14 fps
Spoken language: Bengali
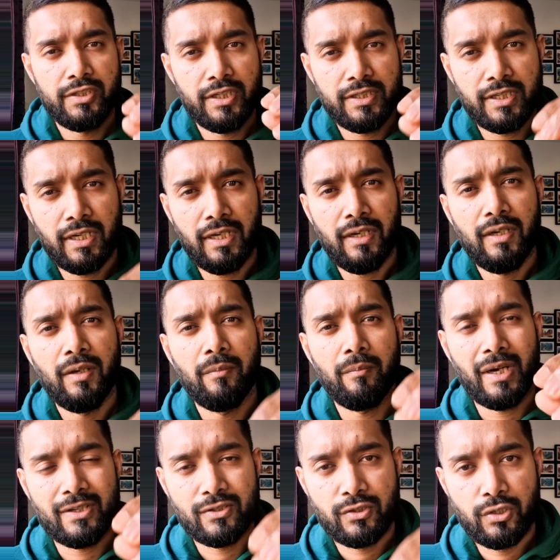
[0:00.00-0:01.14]
সেটা
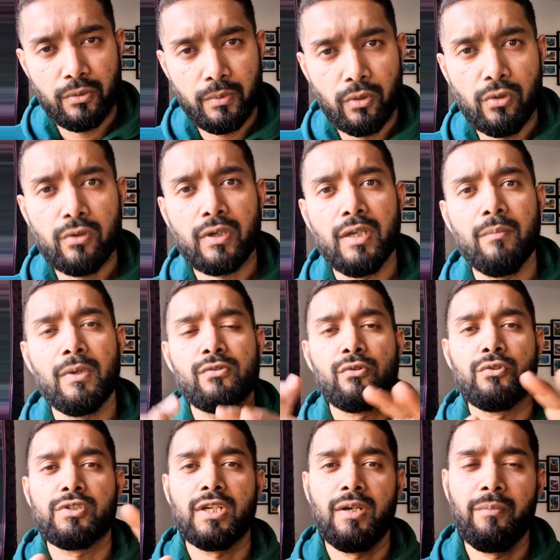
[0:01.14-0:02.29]
বাস্তবে হোক কিংবা
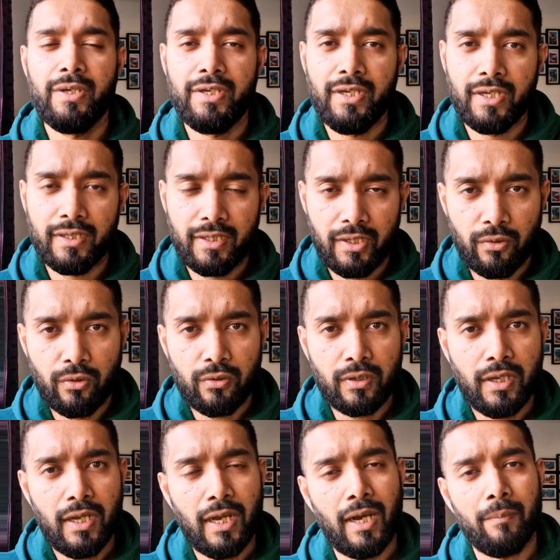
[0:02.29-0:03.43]
সোশ্যাল মিডিয়াতে হোক
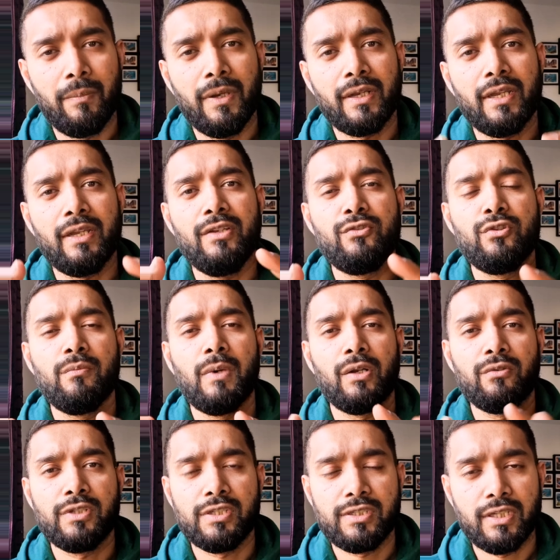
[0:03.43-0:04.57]
আপনাকে কিছু
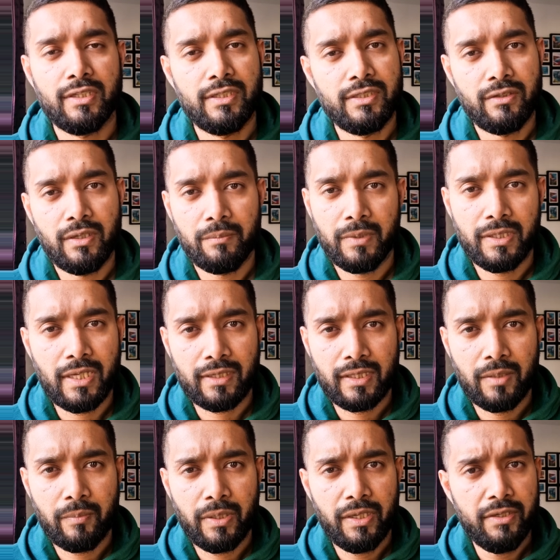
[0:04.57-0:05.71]
মানুষের সাথে যেন আপনি থাকতে
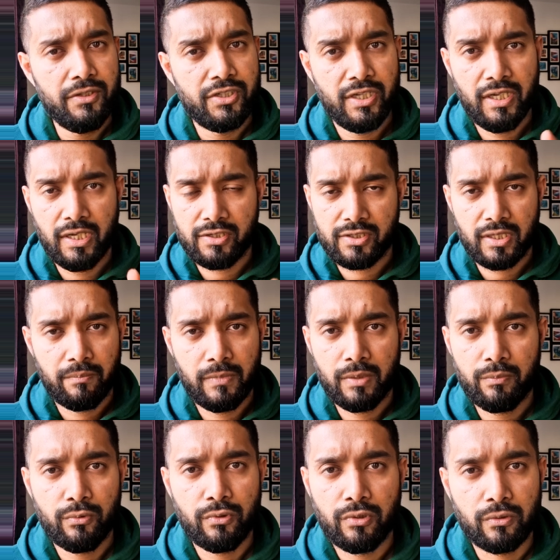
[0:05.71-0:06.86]
পারেন সেই আশা আপনার
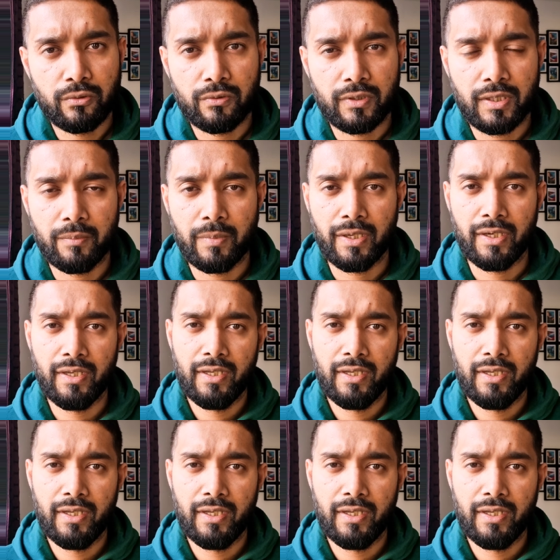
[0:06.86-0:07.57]
পূরণ করতে পারে